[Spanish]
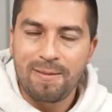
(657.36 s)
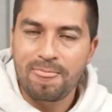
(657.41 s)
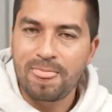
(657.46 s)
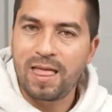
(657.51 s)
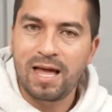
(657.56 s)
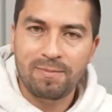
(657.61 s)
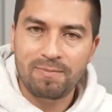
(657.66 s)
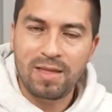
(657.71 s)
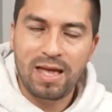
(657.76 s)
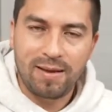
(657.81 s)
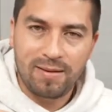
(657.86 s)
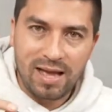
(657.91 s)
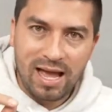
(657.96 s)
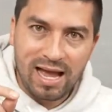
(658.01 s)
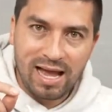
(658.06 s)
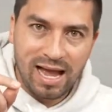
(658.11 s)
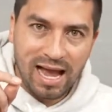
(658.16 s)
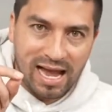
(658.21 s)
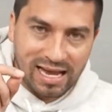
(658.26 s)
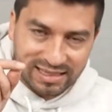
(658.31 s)

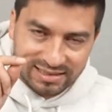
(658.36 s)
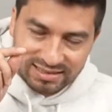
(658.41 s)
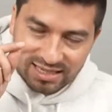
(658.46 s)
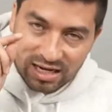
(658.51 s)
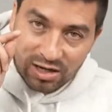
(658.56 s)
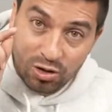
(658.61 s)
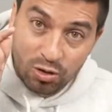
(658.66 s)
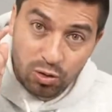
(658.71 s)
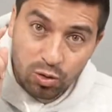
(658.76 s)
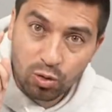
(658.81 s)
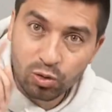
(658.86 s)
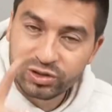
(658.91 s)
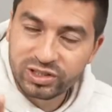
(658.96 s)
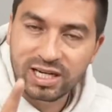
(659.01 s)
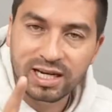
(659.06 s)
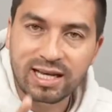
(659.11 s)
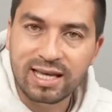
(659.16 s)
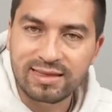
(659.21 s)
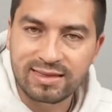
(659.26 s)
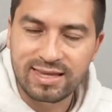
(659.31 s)
A, esa
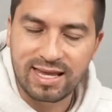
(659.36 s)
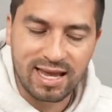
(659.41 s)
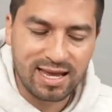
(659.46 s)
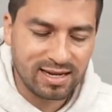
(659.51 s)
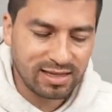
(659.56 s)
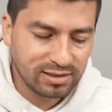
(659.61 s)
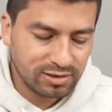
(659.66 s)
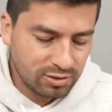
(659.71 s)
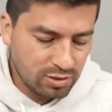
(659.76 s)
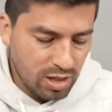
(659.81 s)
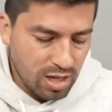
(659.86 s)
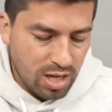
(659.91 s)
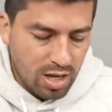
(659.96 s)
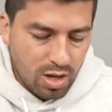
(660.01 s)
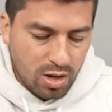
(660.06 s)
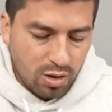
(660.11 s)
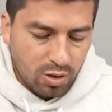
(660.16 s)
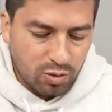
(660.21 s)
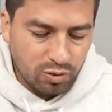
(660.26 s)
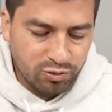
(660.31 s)
lucha que tienes
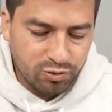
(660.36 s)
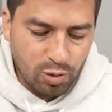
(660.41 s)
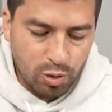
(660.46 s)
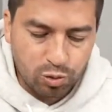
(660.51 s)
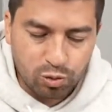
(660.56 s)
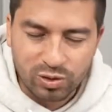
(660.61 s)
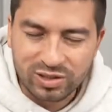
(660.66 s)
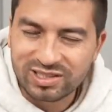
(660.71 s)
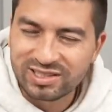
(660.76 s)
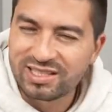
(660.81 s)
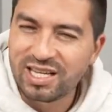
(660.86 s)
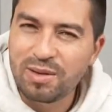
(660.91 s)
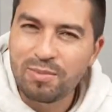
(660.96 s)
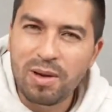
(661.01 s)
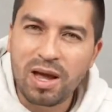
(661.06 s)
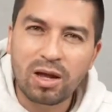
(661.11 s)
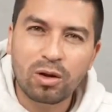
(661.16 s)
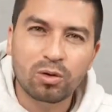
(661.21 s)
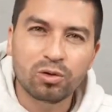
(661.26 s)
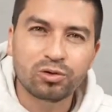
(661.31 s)
con tu
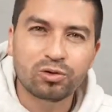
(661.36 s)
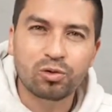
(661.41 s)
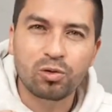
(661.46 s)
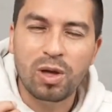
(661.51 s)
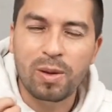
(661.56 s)
autoestima, con tu